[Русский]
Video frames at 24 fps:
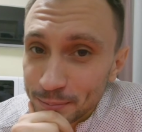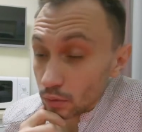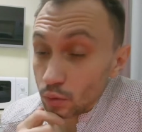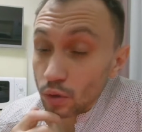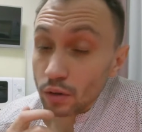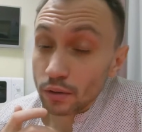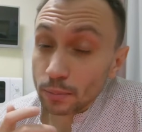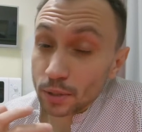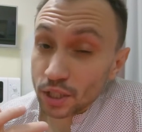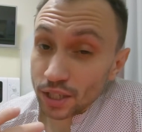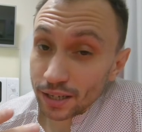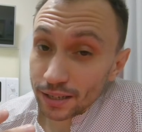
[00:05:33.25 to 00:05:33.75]

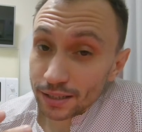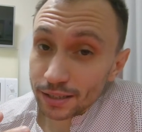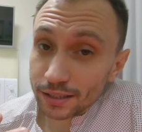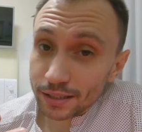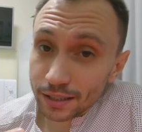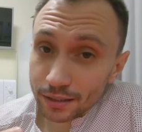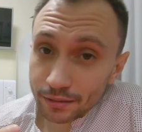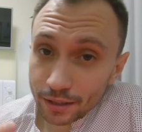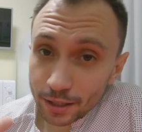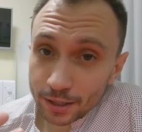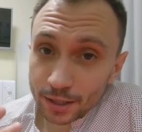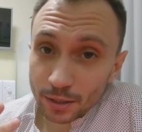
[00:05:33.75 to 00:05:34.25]
Но вообще, если
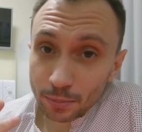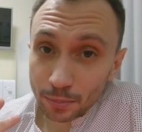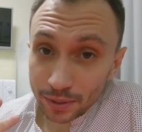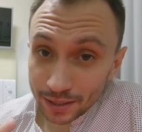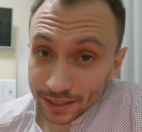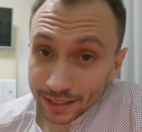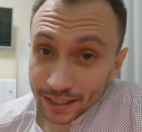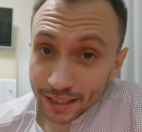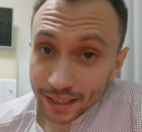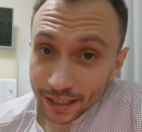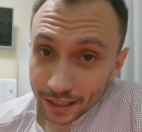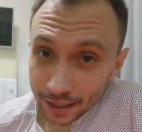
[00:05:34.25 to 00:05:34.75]
говорить об
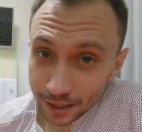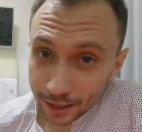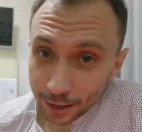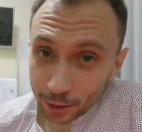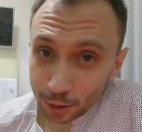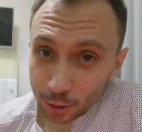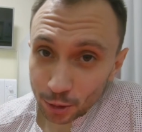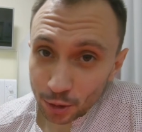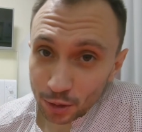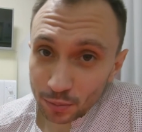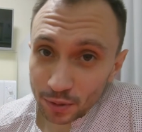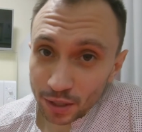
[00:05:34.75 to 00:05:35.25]
идеях,
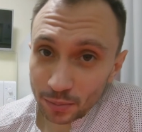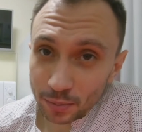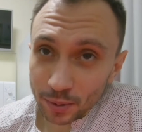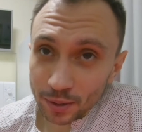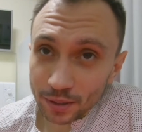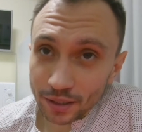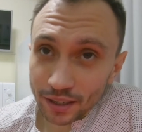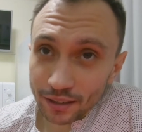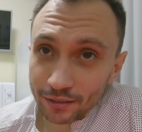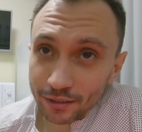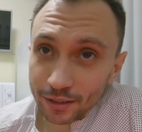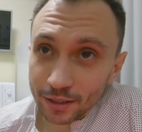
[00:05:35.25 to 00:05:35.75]
которые мне
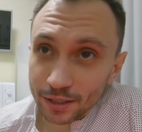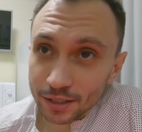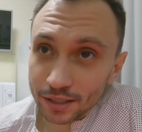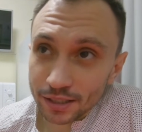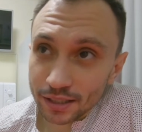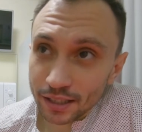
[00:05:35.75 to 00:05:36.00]
понравились,